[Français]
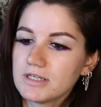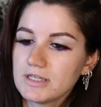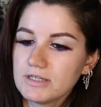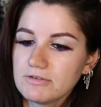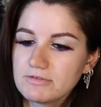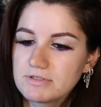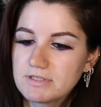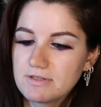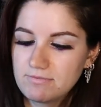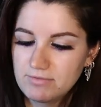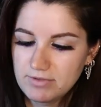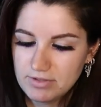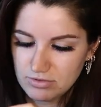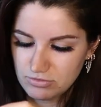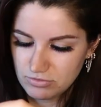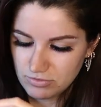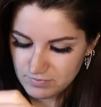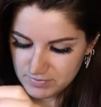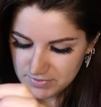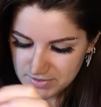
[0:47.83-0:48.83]
Et vous avez
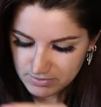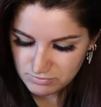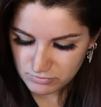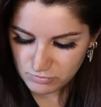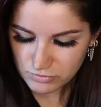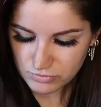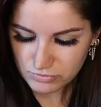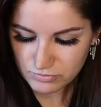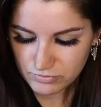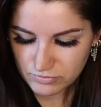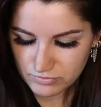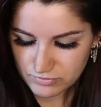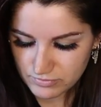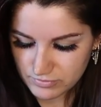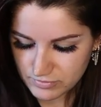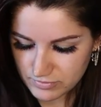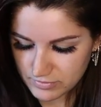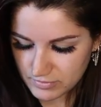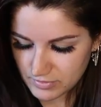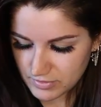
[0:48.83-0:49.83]
deux petits boutons
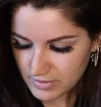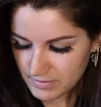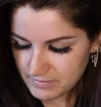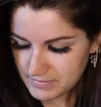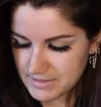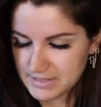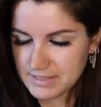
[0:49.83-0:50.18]
comme